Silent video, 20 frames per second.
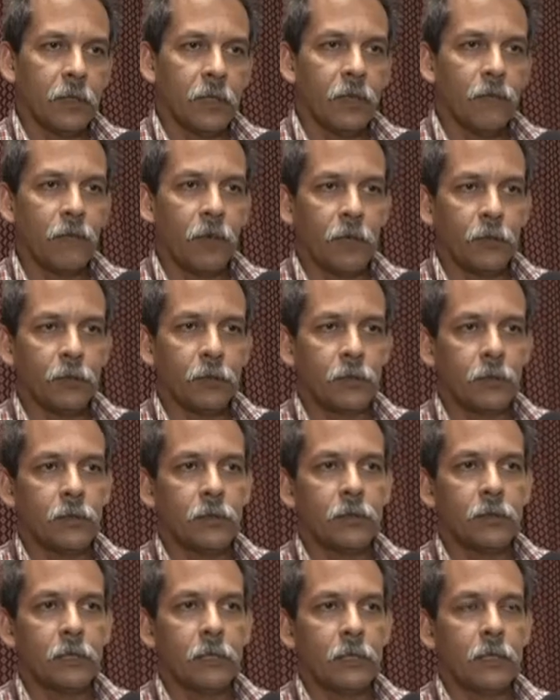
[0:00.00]
En efecto,
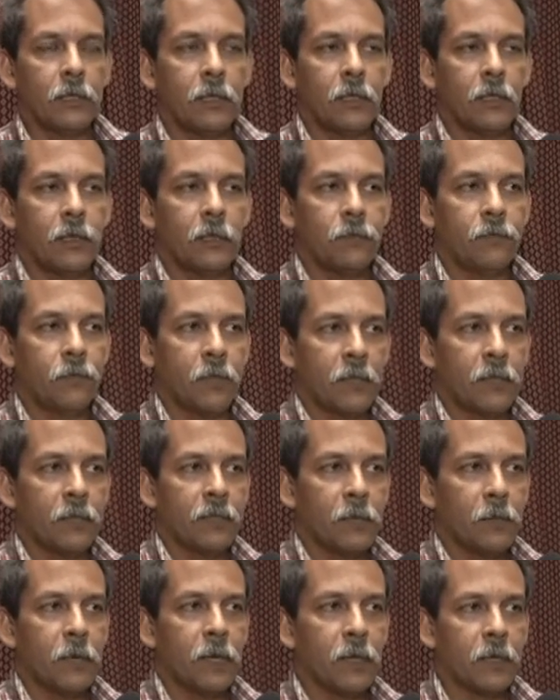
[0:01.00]
sí, el fin de
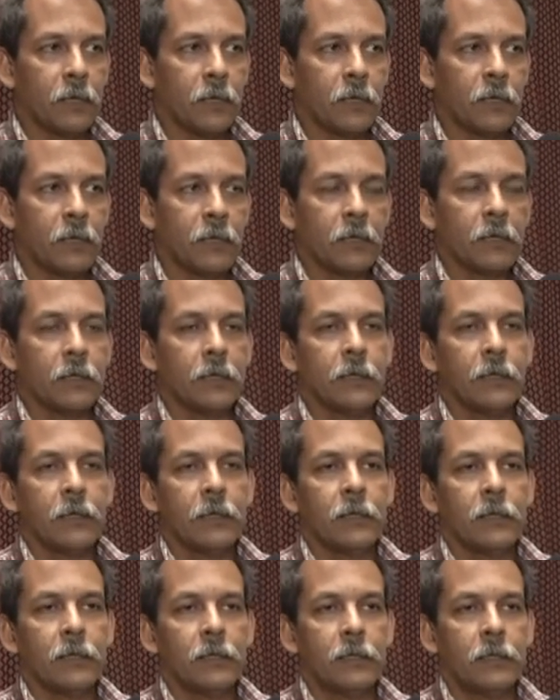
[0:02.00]
semana
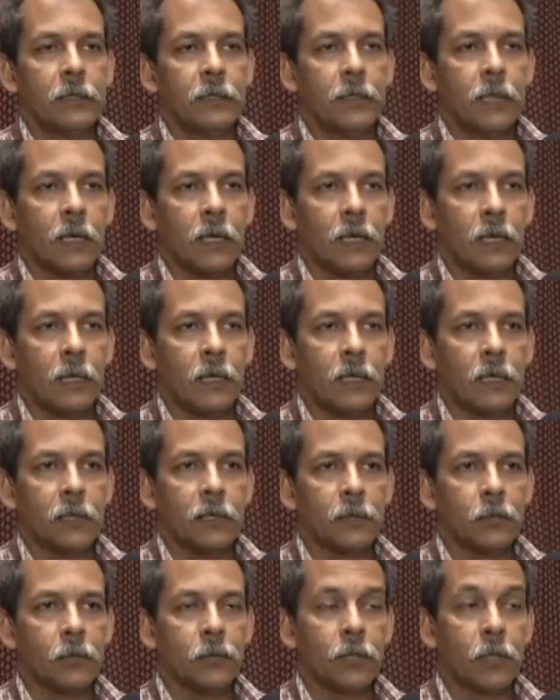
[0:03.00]

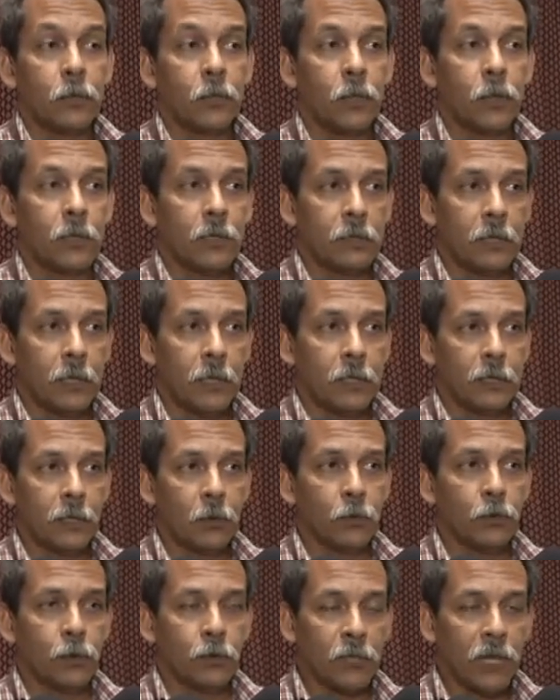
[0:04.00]
ya sucedió el,
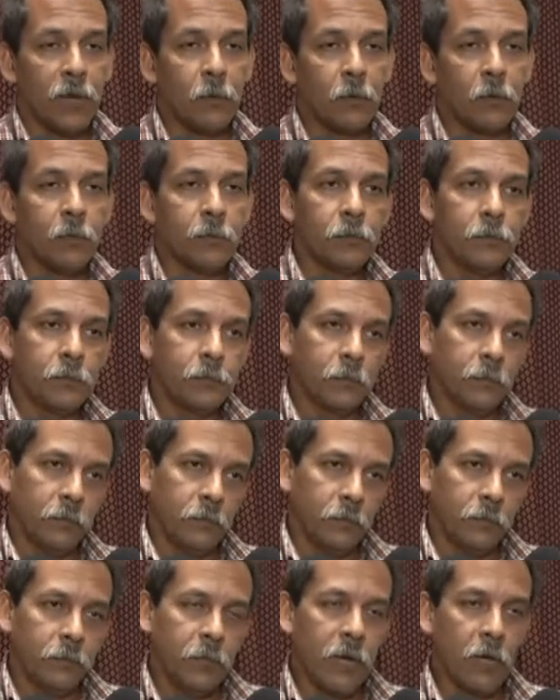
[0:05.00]
segundo tramo,
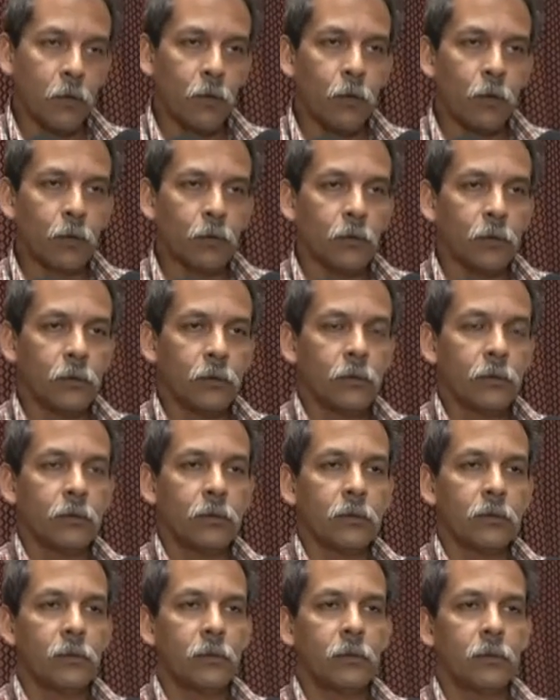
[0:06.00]
más corto,
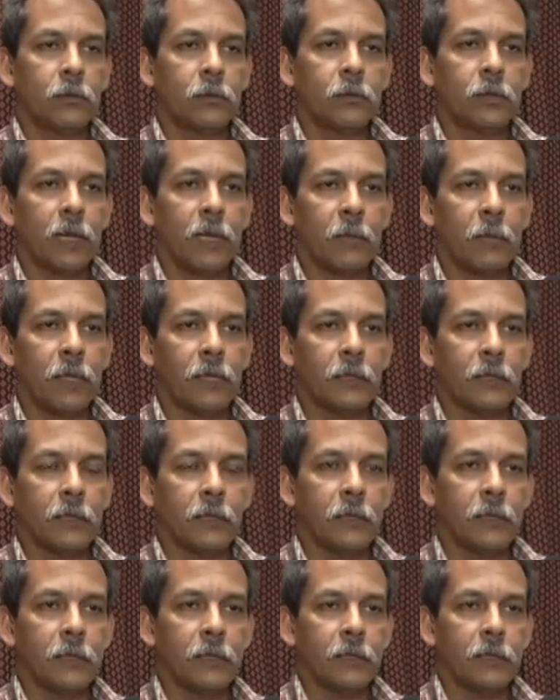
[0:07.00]
como
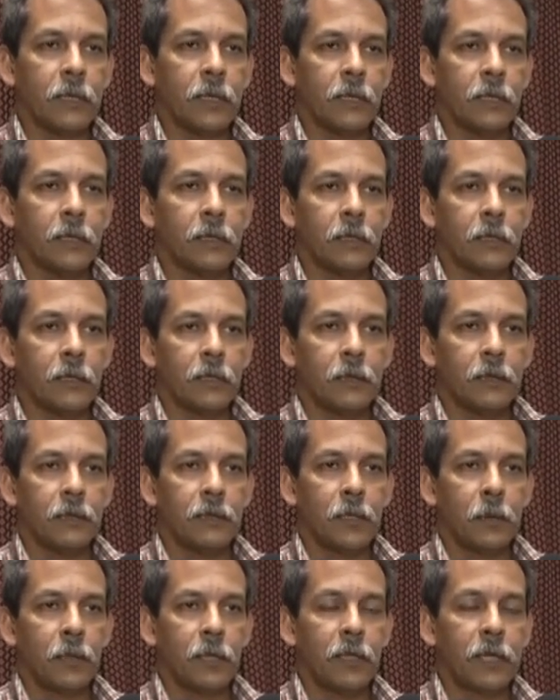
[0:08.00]
realmente se,
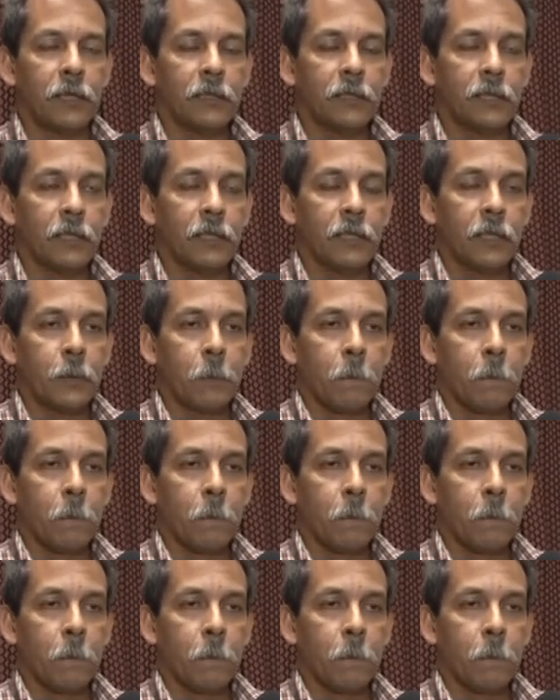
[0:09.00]
evidencia.